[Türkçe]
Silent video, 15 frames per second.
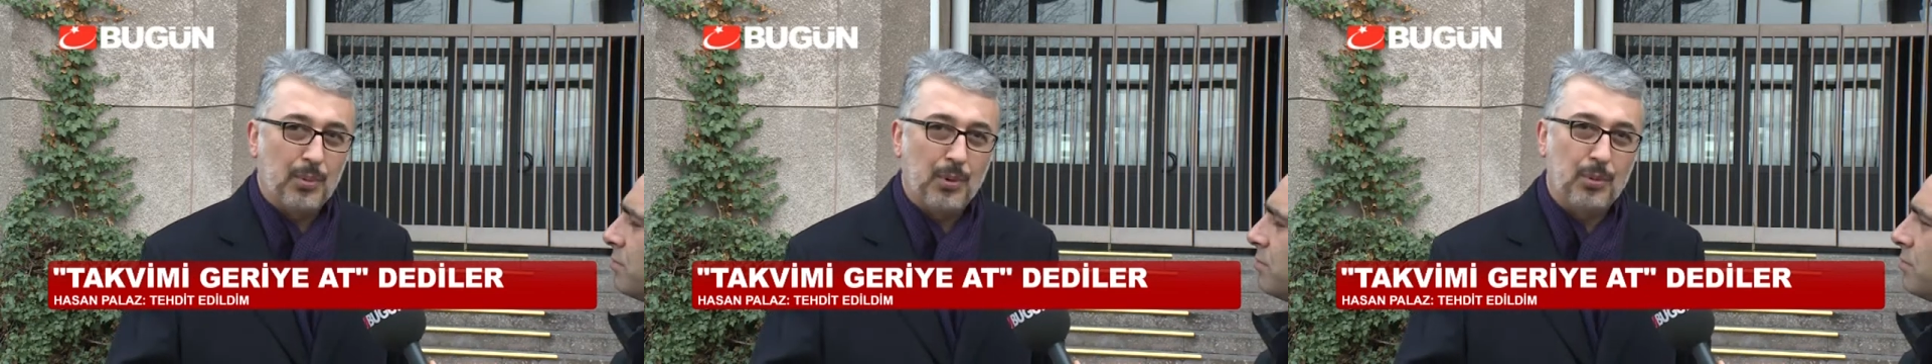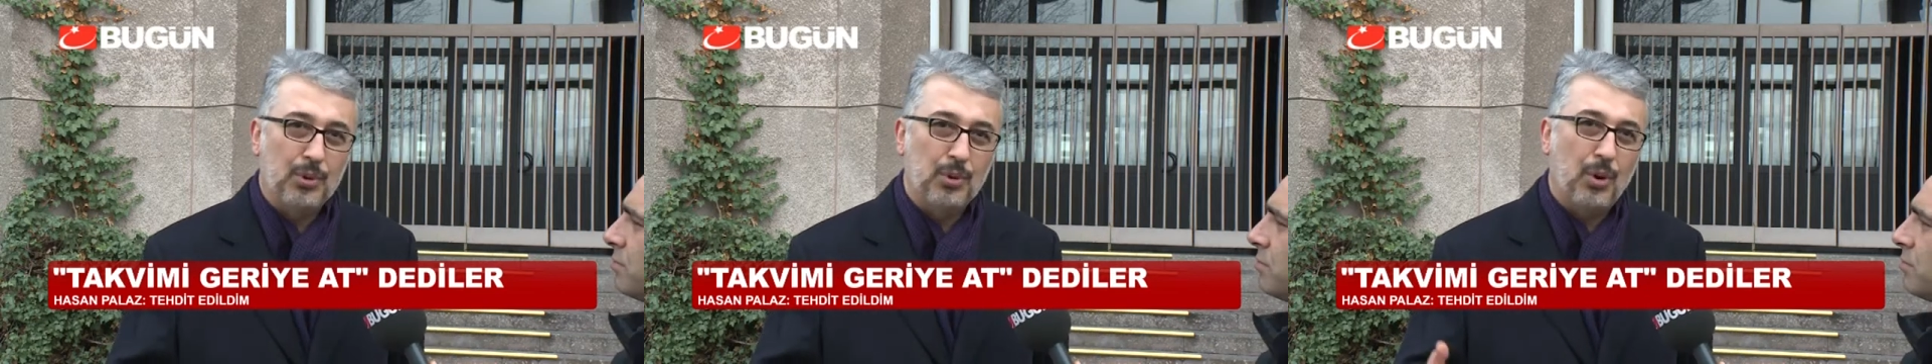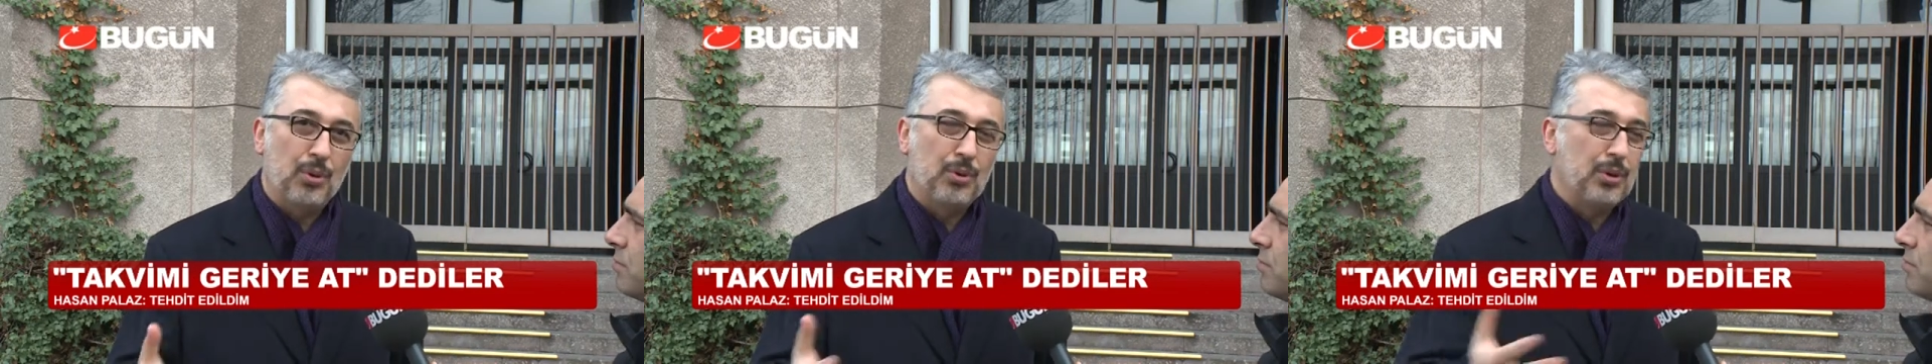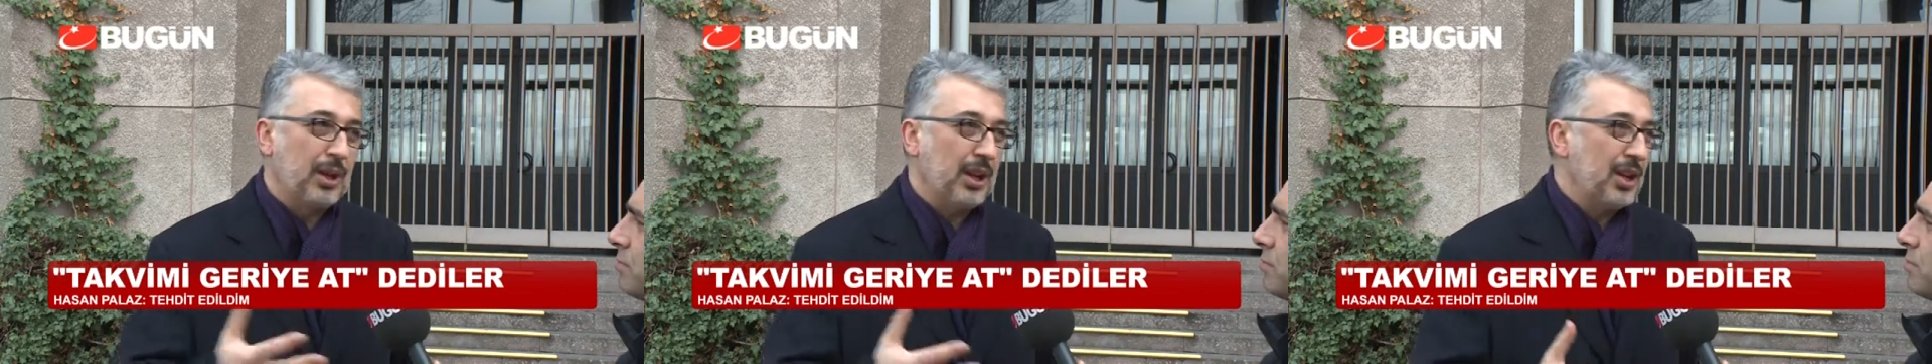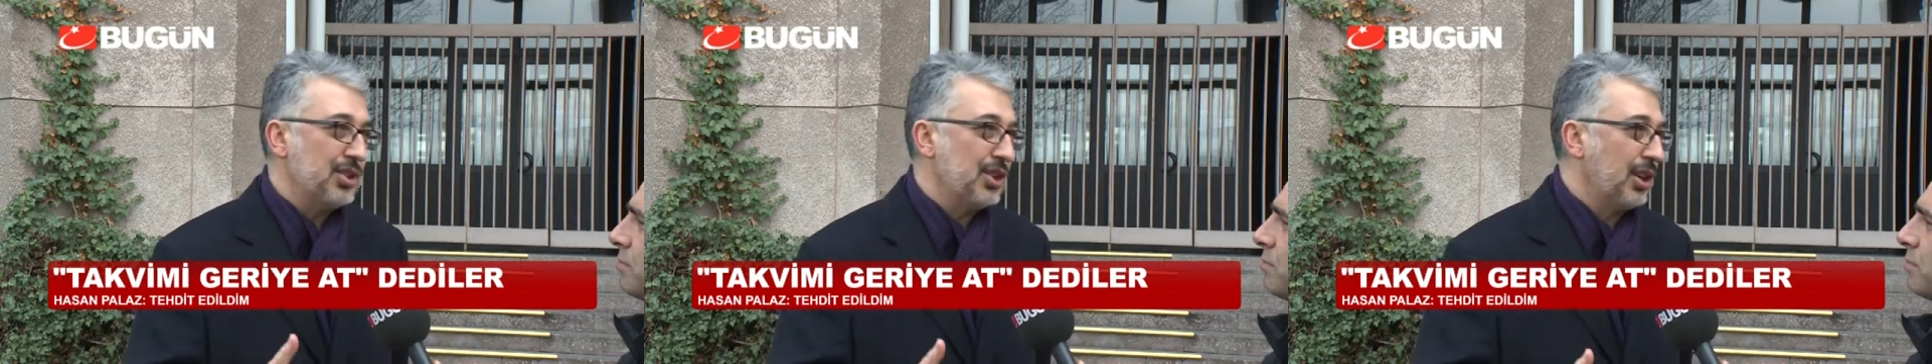Bunu 10 gün
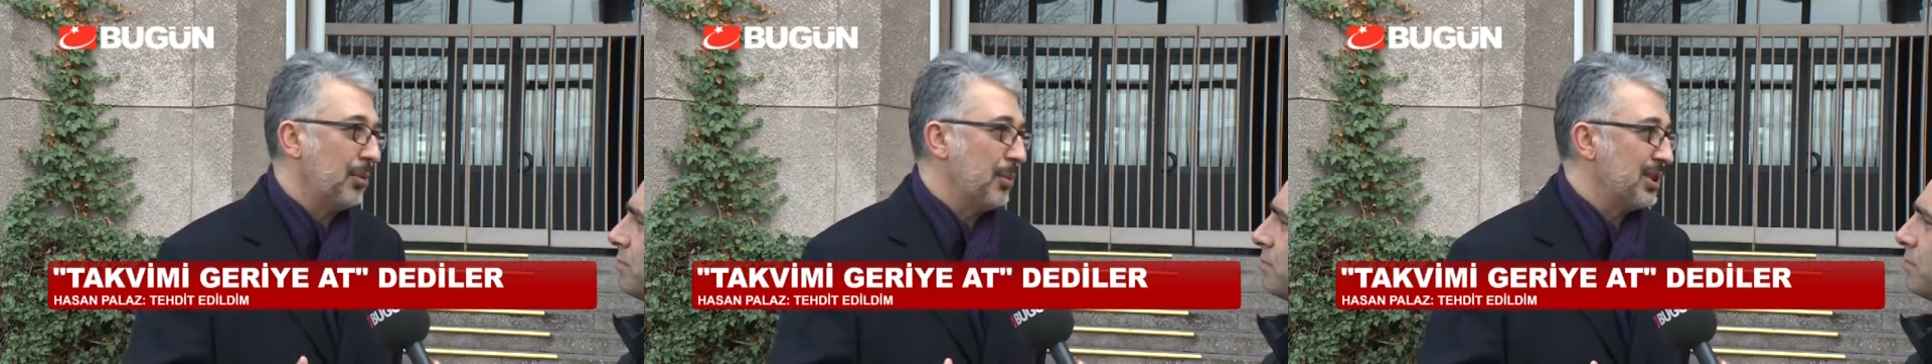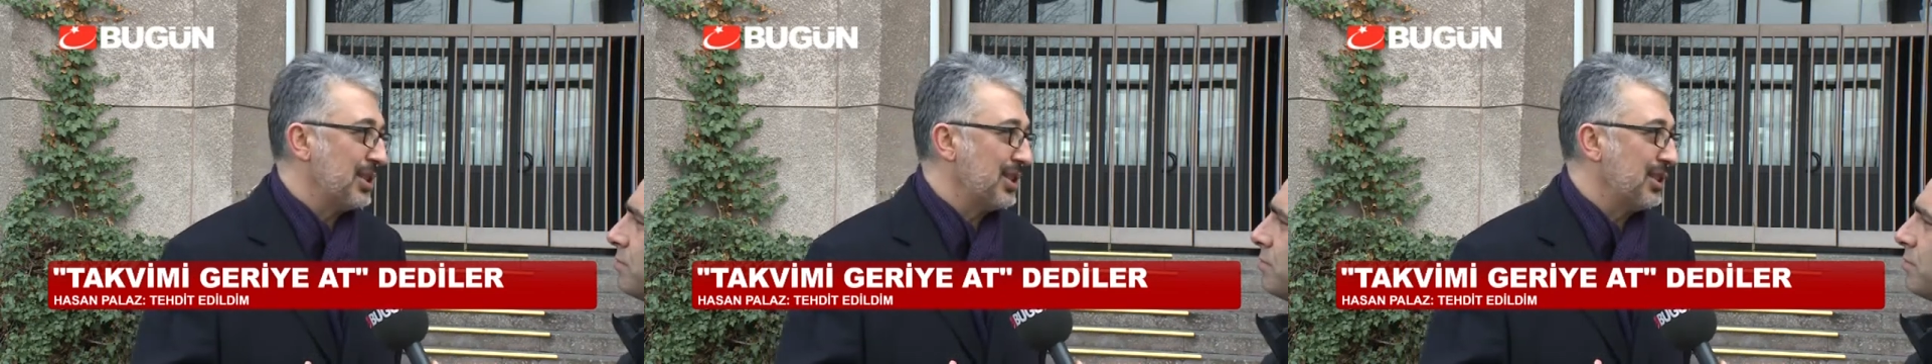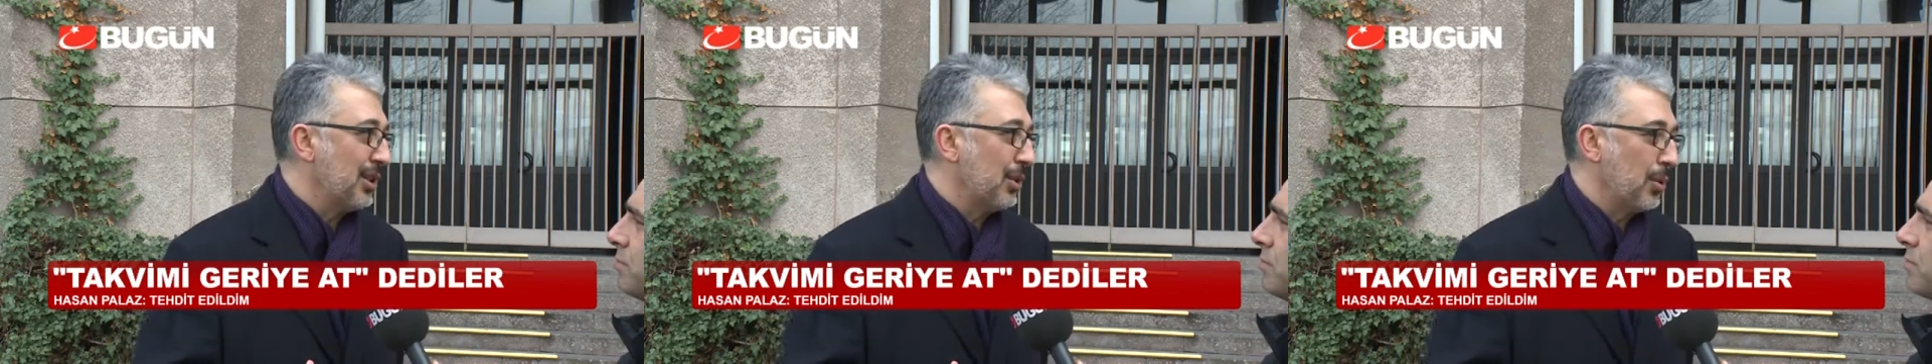geriye çekilmesi isteniyor.